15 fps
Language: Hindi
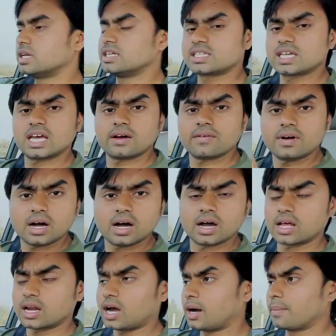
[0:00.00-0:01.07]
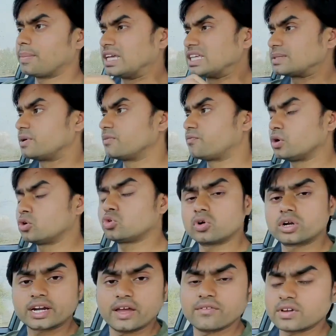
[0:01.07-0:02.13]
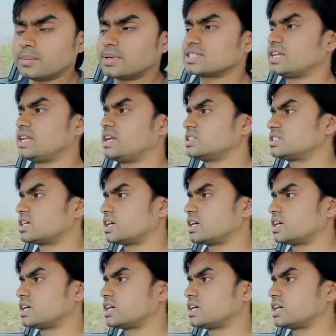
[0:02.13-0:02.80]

इसके अलावा अगर आप इसमें फन टू ड्राइव का मज़ा लेना